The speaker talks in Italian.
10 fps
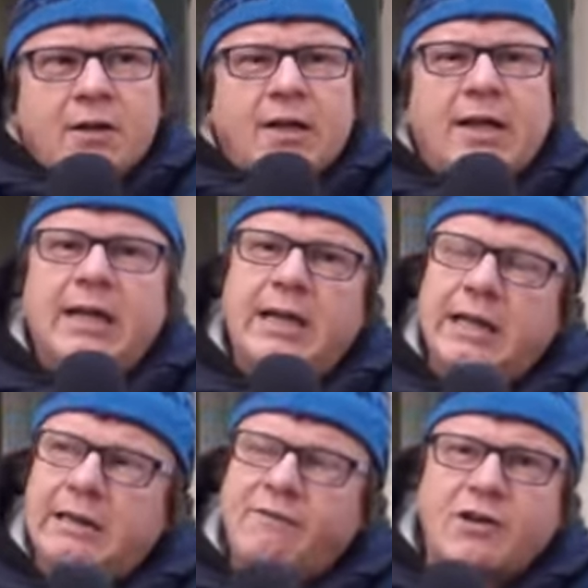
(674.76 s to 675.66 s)
eh,
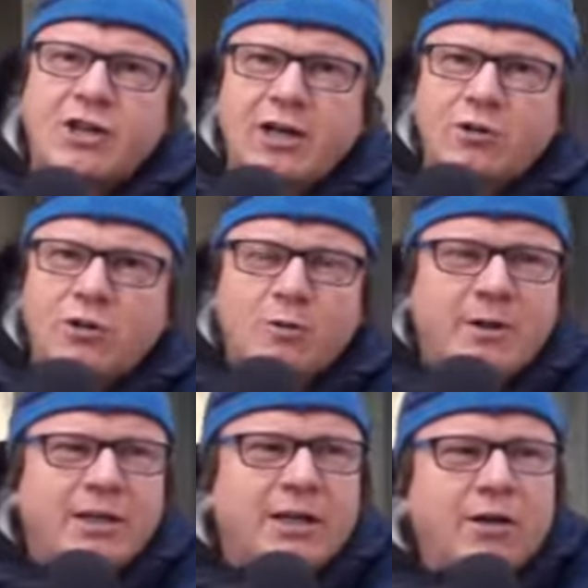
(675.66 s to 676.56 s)
facendo,
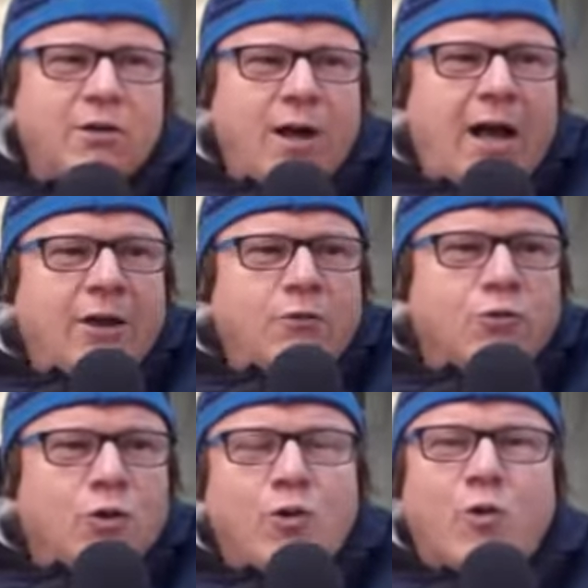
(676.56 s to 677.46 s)
come dire,
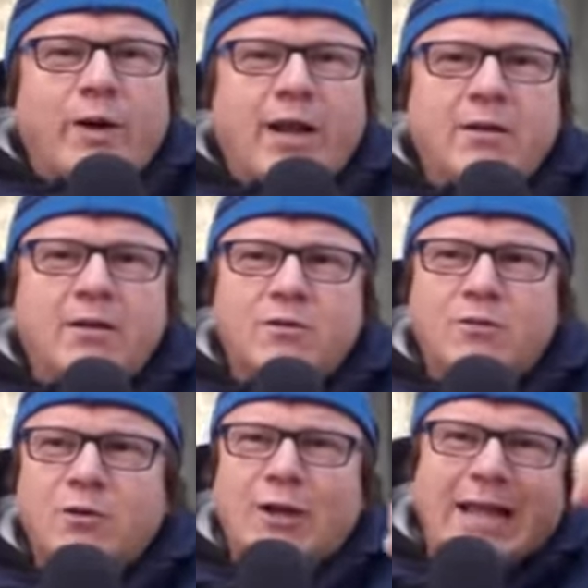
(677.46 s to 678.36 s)
un onore, eh,
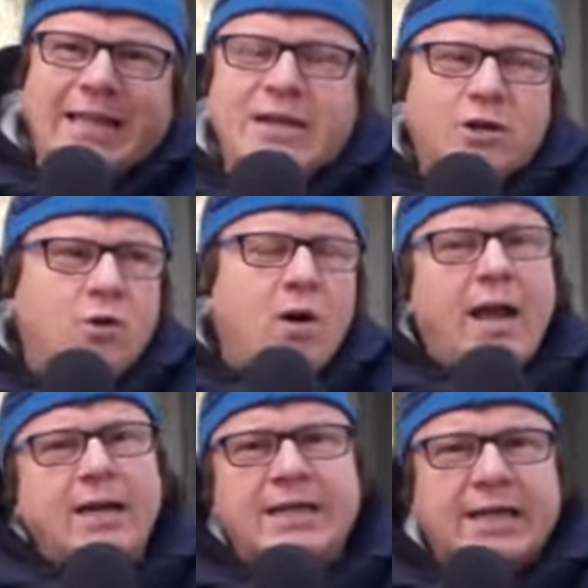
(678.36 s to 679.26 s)
la dedico
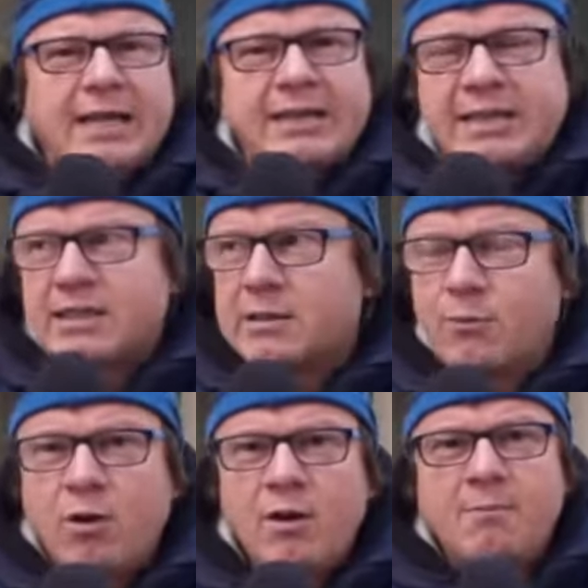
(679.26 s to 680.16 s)
al
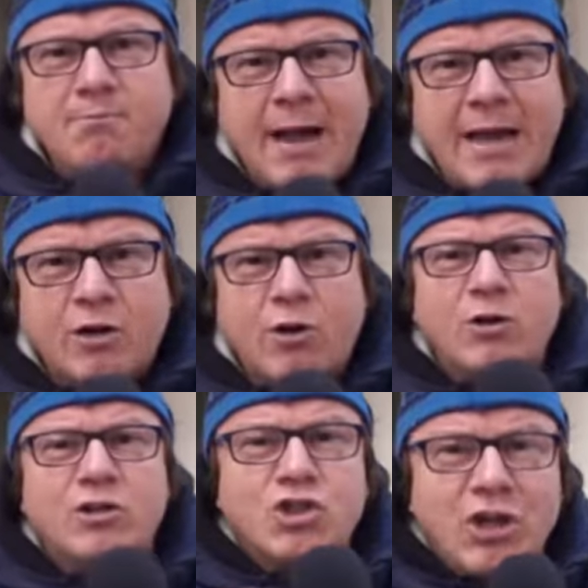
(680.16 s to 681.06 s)
grandissimo Michael
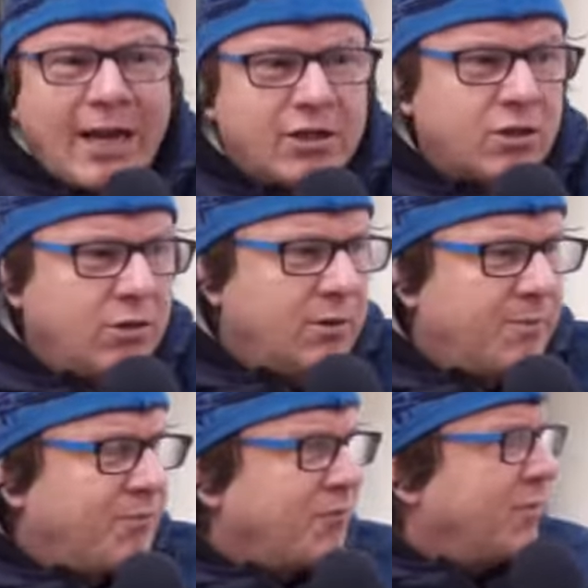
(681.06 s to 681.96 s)
Jackson
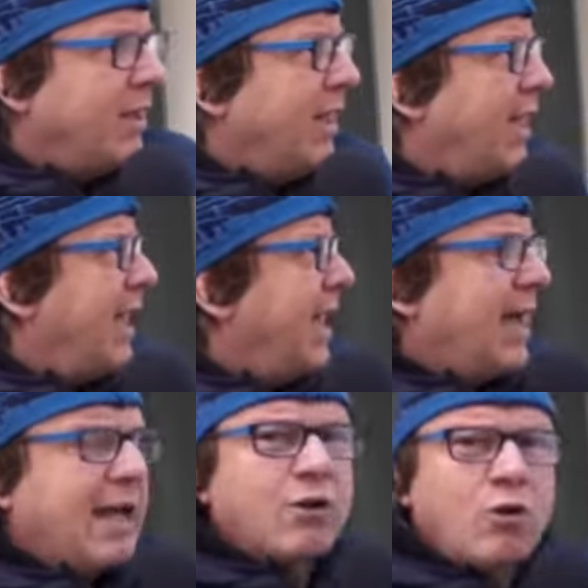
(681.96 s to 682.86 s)

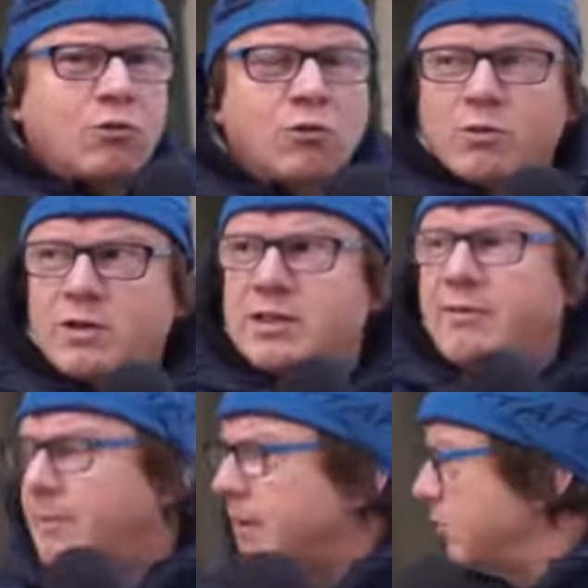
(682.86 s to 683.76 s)
e concludo questa,
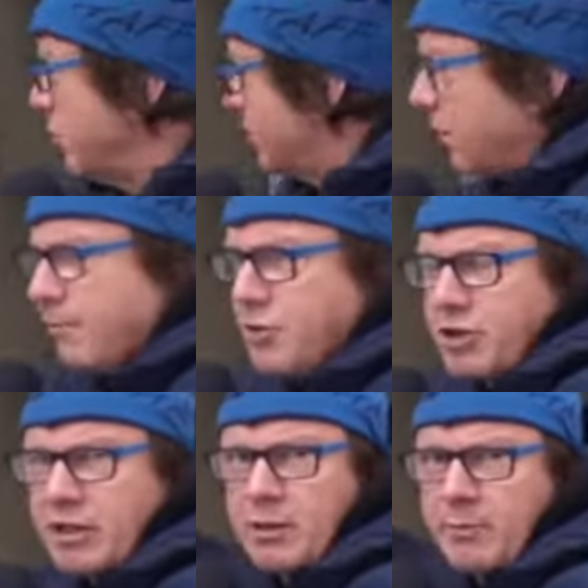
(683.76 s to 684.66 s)
vabbè, Dostan la
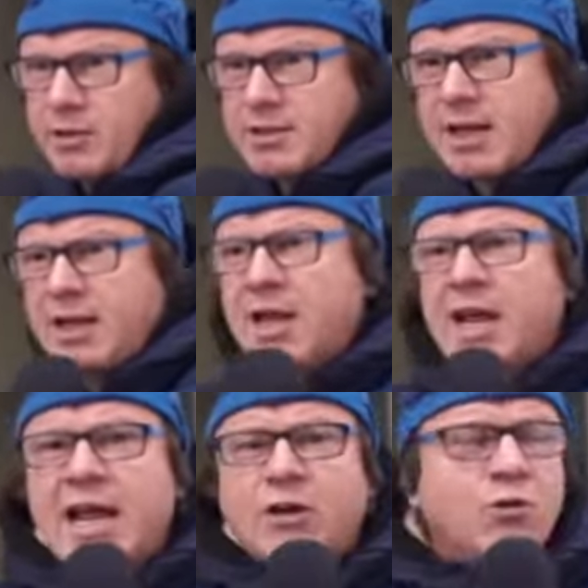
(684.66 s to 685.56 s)
bicicletta dopo tre
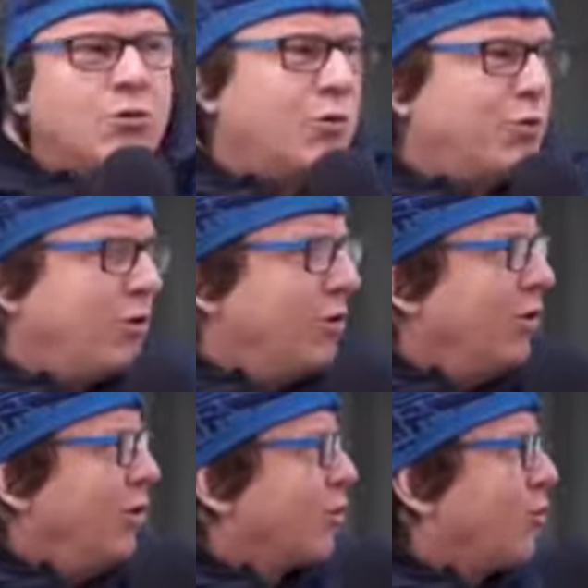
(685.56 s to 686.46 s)
e concludo
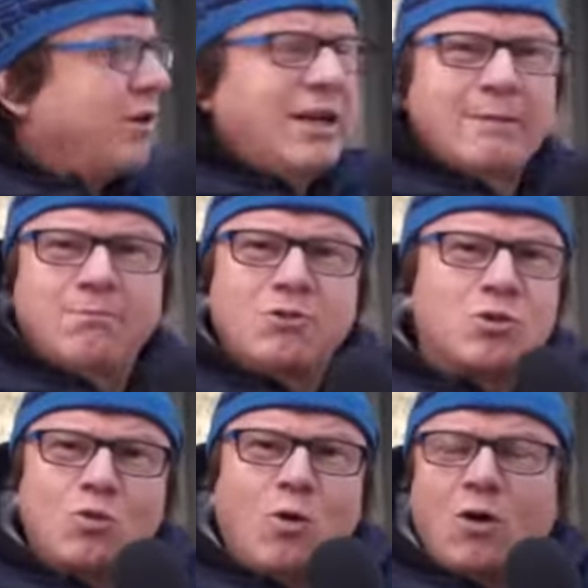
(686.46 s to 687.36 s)
con il
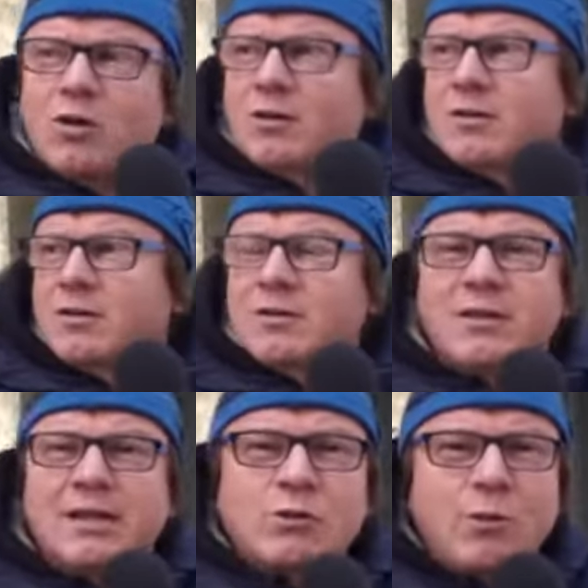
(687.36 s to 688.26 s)
suo,
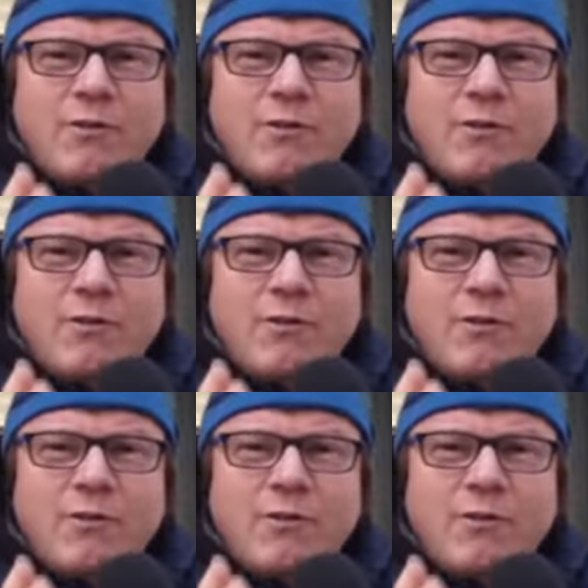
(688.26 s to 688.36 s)
la sua